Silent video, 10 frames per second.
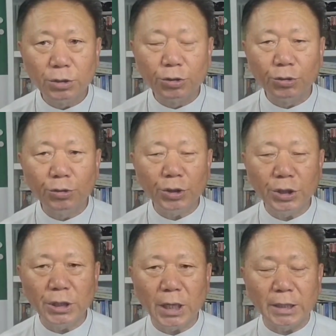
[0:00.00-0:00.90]

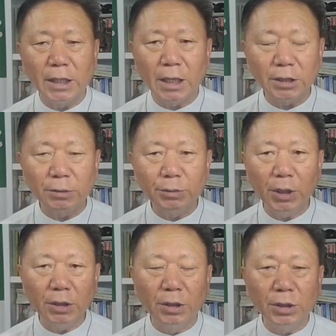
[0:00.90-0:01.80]
죽으시지
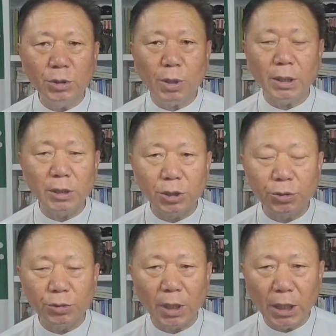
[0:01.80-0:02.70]
아니하시면 그리스도가
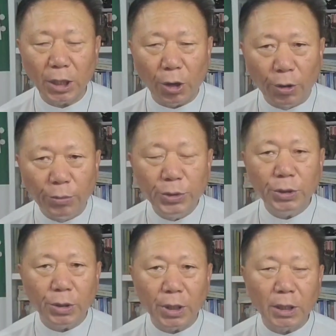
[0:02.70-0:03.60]
되실 수가
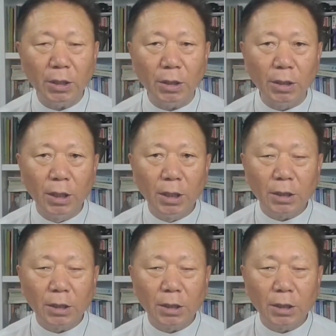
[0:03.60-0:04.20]
없는 거예요.